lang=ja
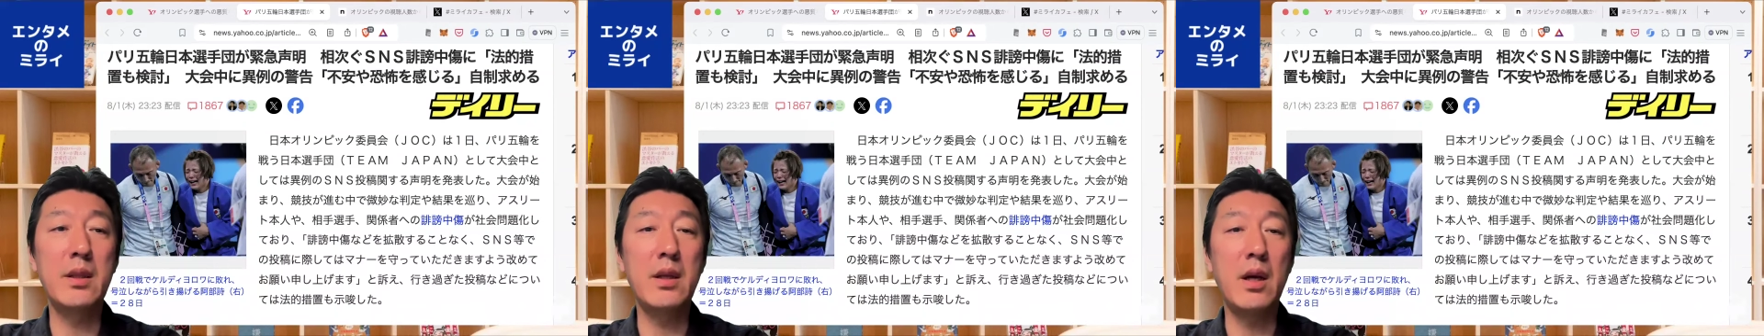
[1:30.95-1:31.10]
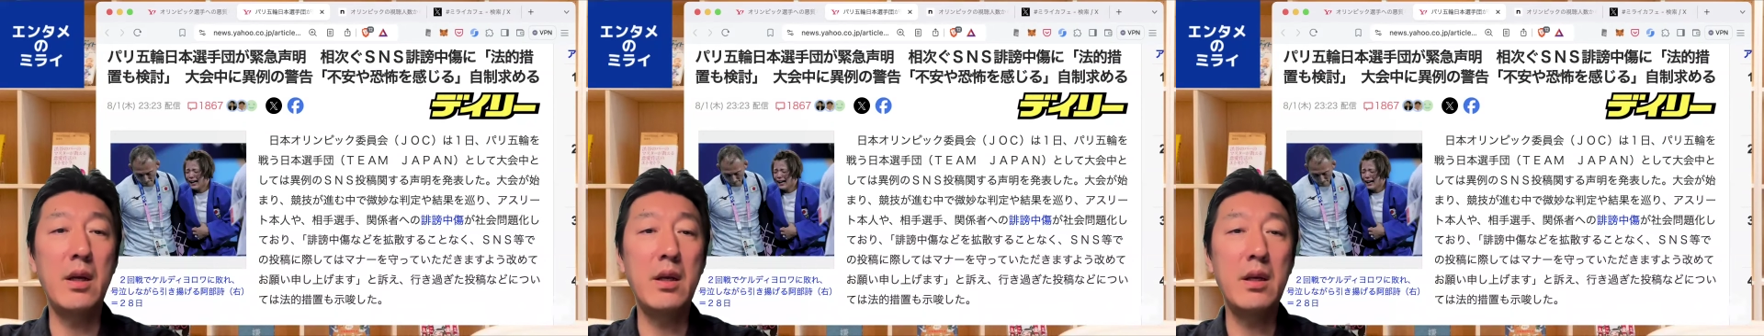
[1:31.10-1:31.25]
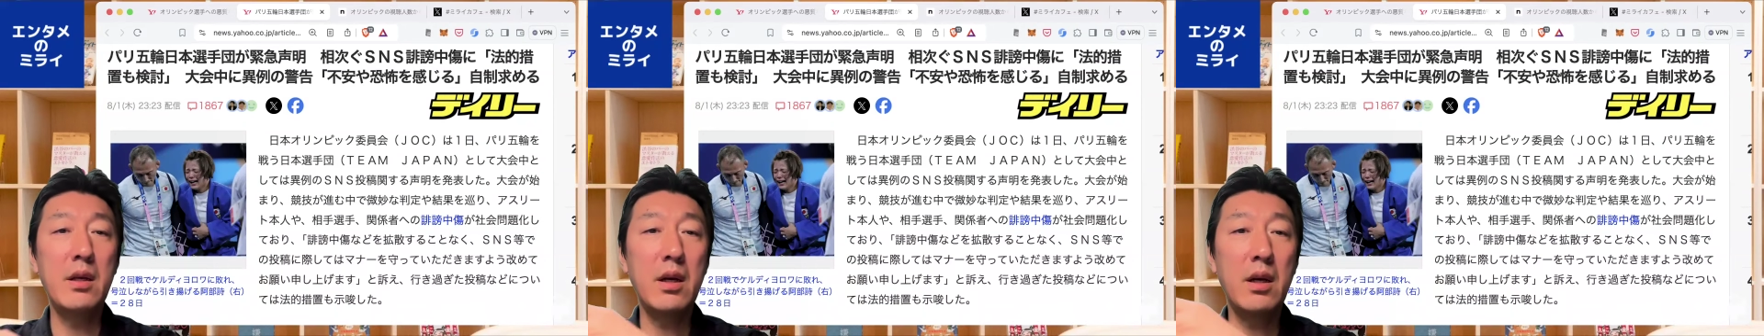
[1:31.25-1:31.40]

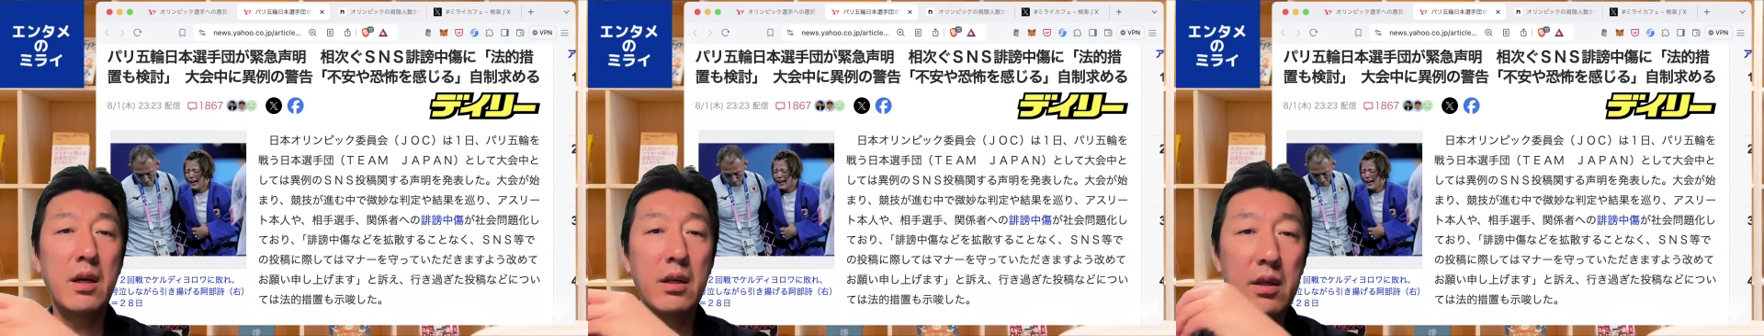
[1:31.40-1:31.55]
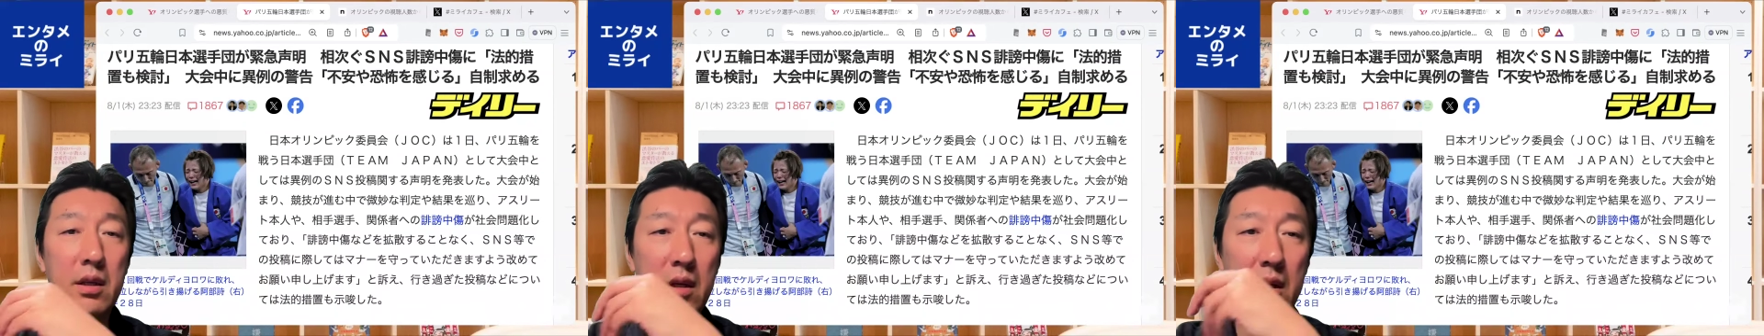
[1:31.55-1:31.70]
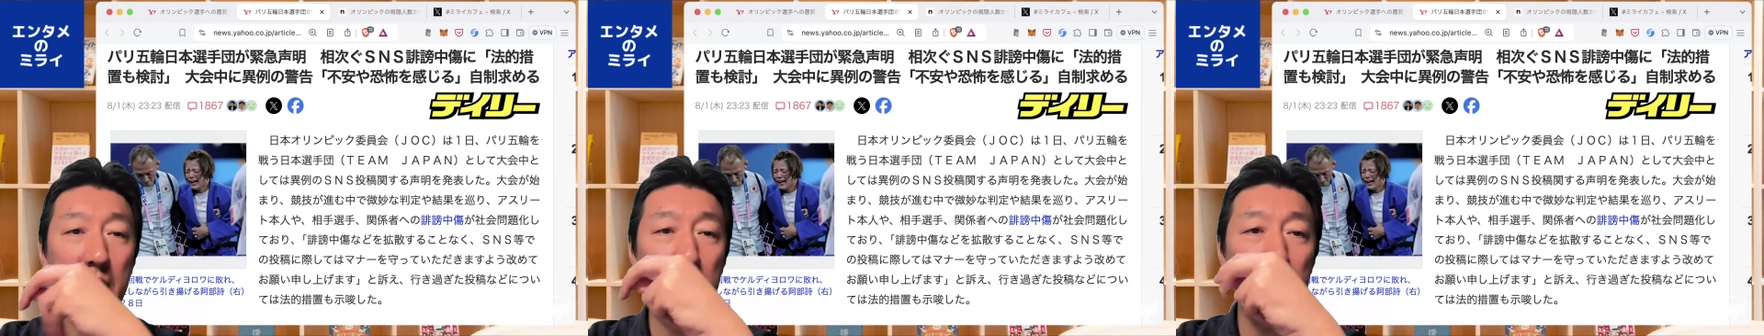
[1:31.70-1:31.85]
大
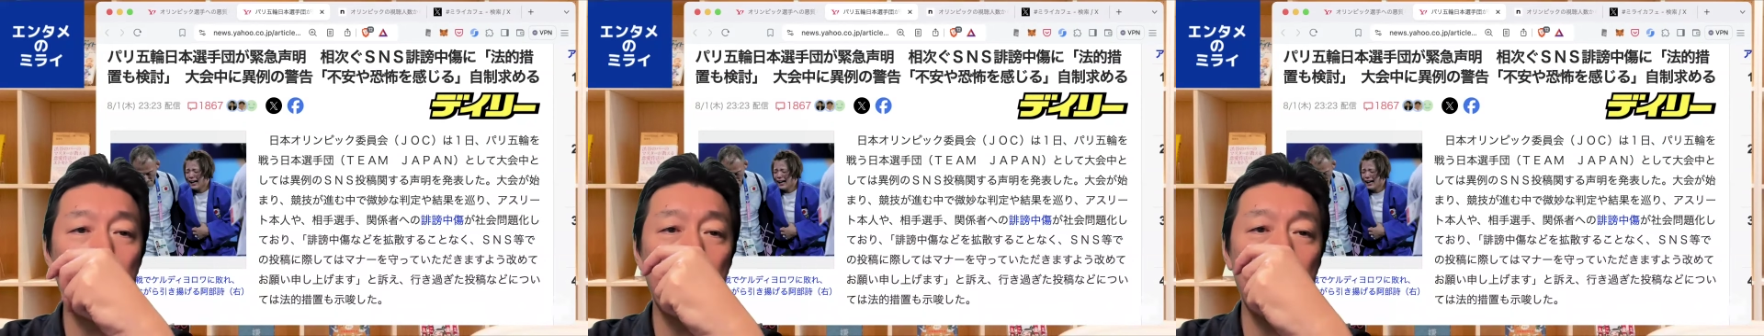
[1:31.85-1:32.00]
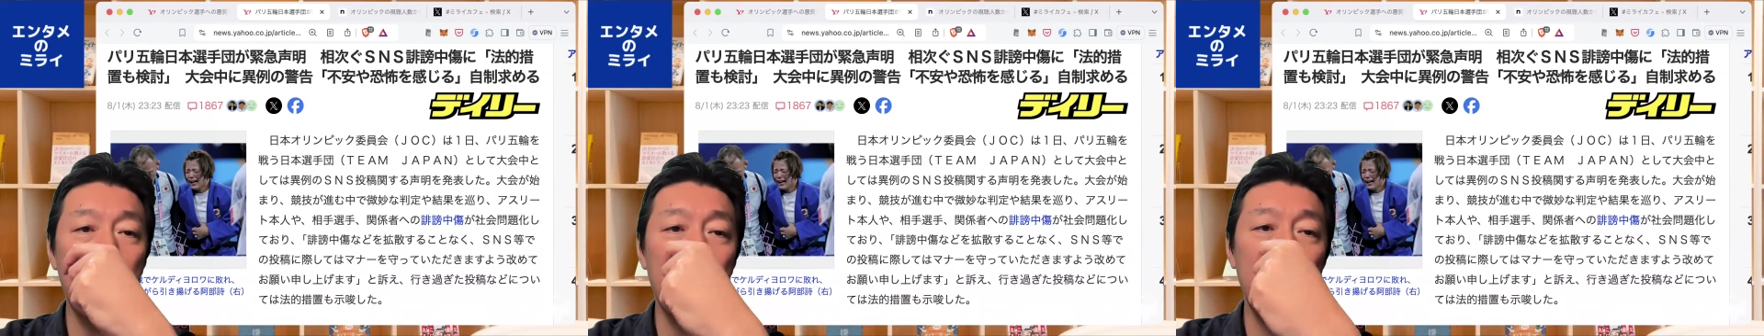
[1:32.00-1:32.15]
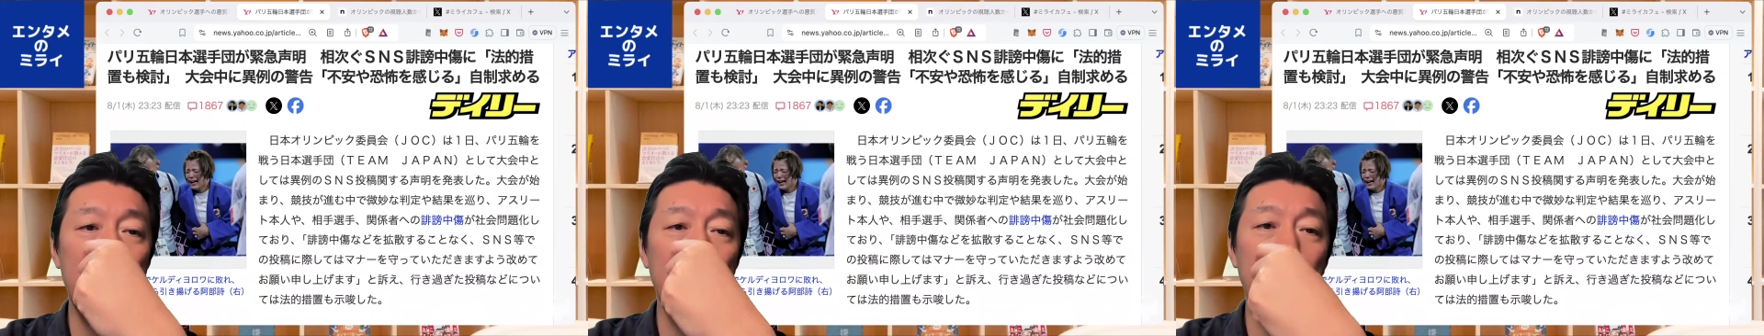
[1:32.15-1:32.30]
会期間
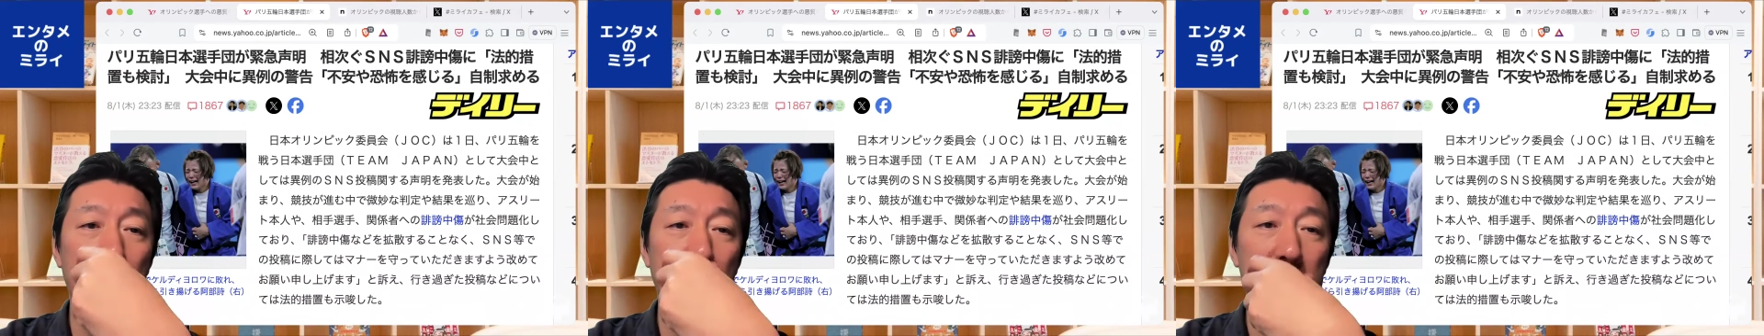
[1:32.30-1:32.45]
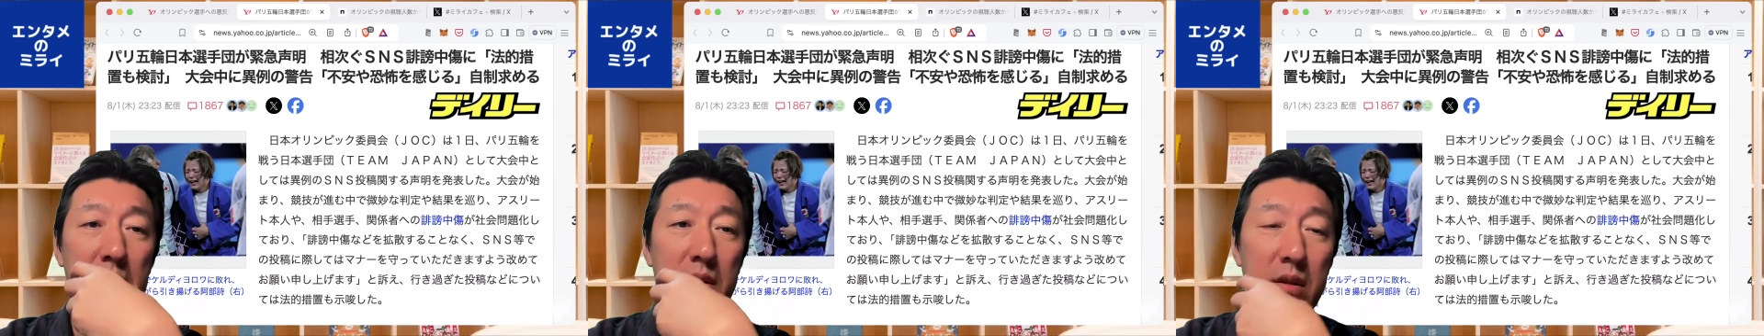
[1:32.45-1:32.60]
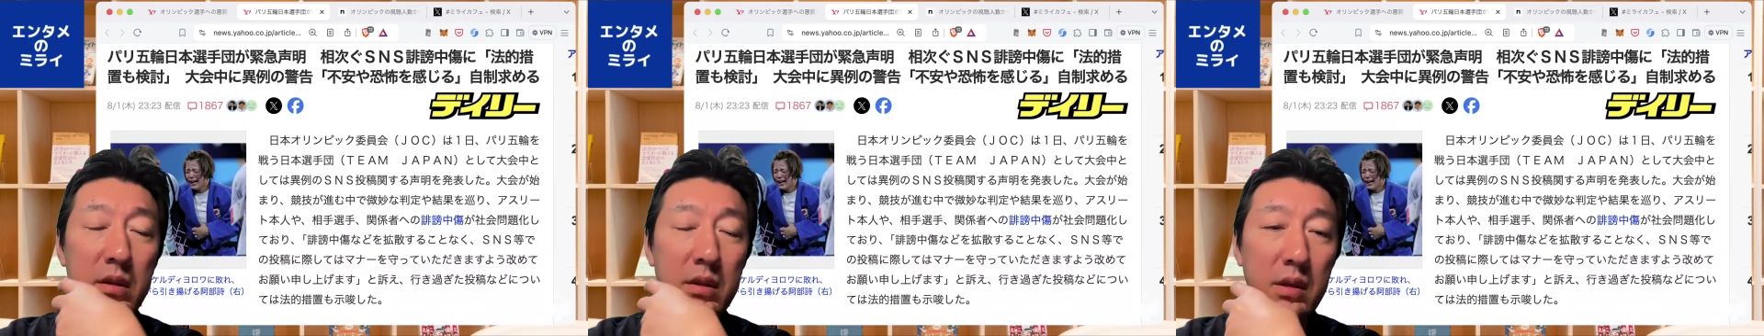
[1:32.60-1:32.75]
中に出
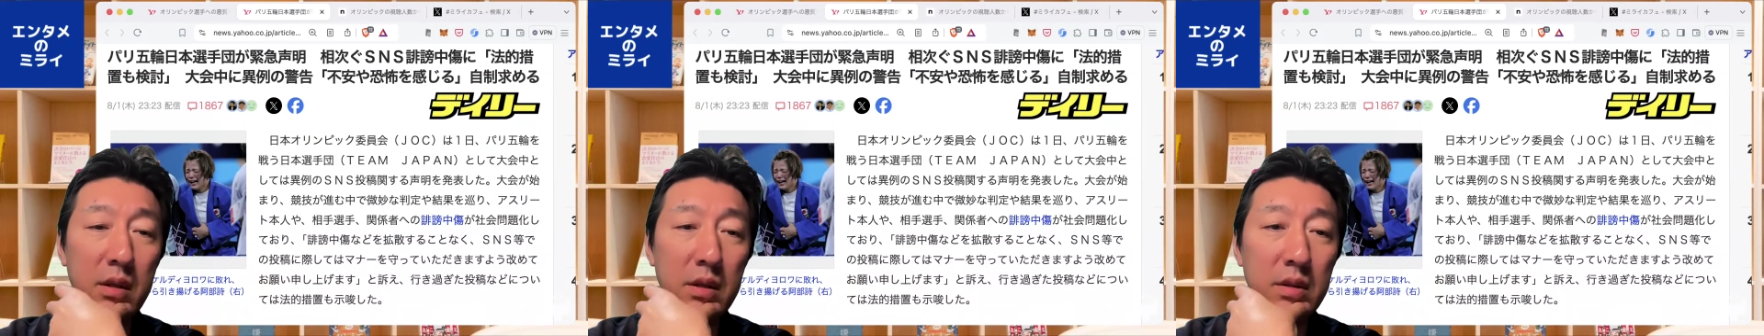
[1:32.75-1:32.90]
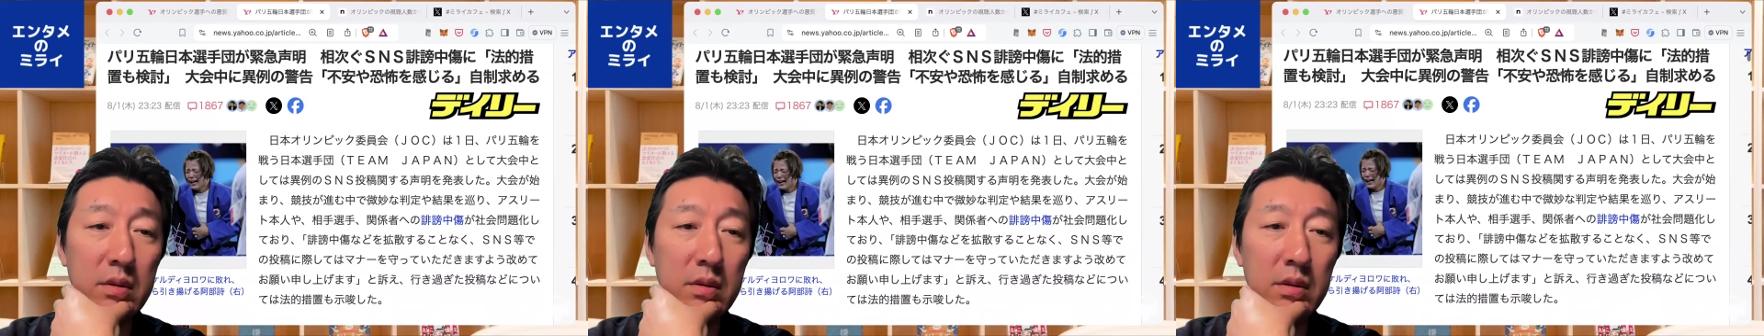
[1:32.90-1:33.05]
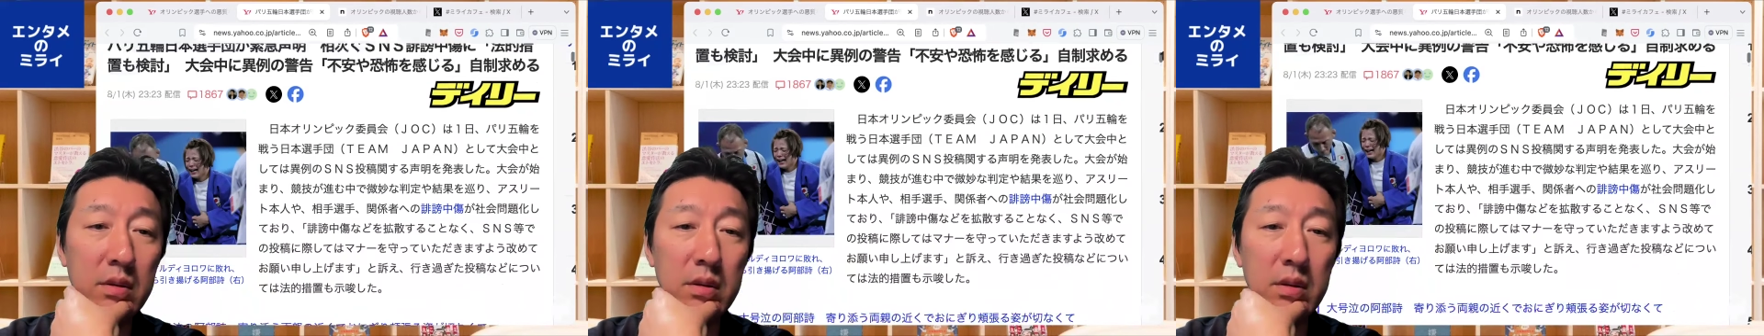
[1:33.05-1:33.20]
すって
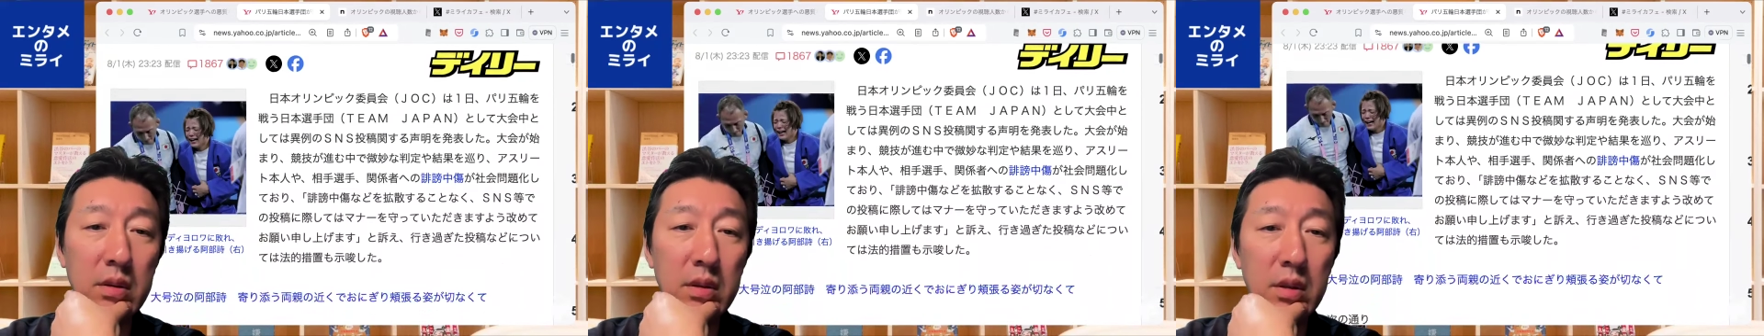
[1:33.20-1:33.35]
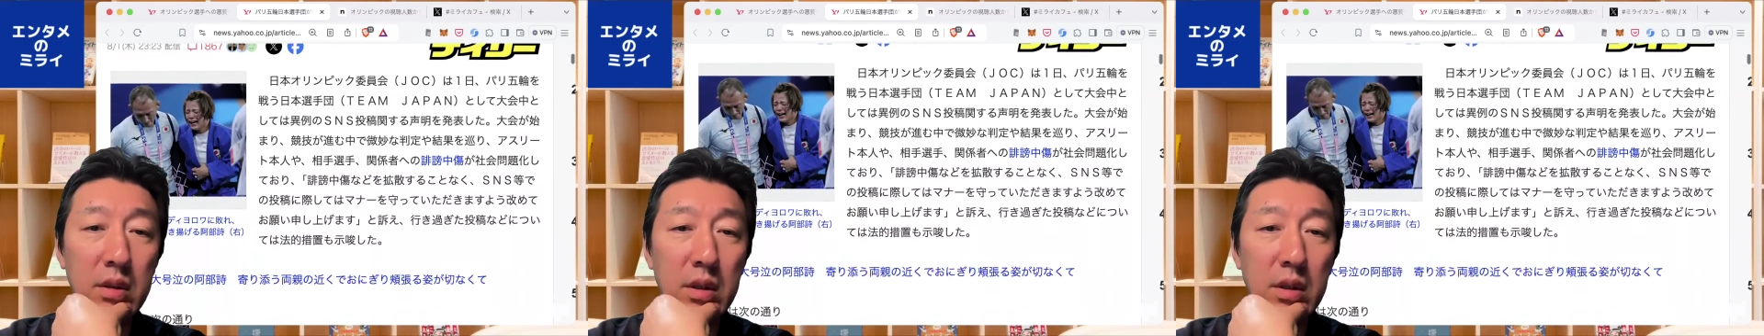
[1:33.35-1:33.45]
いう、